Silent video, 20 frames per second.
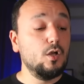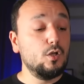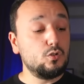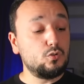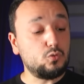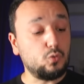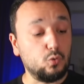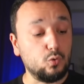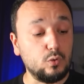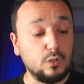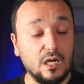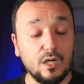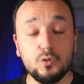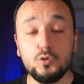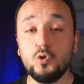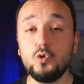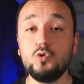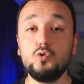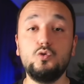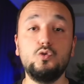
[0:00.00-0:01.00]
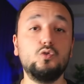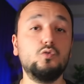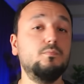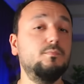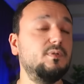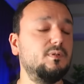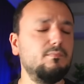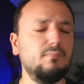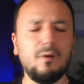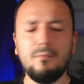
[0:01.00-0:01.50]
Sorular
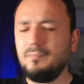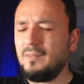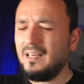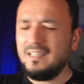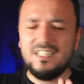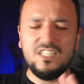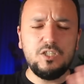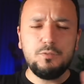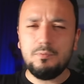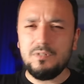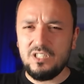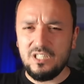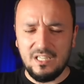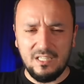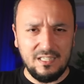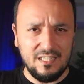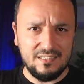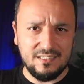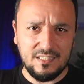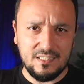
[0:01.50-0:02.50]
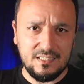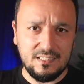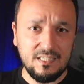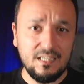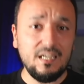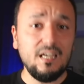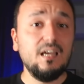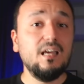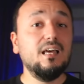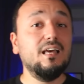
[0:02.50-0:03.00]
çözdür bilmem hiçbir şeyin
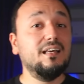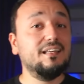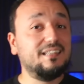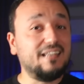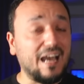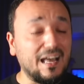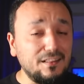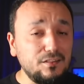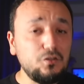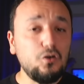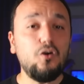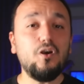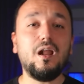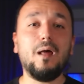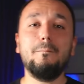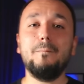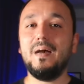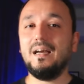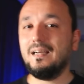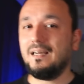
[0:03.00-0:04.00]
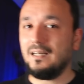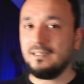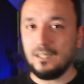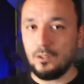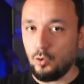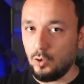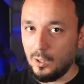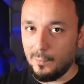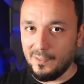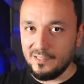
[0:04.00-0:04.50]
etkisi kendi öğrenmen
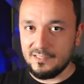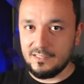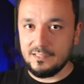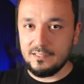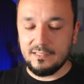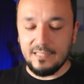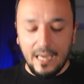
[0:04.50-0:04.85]
kadar olamaz.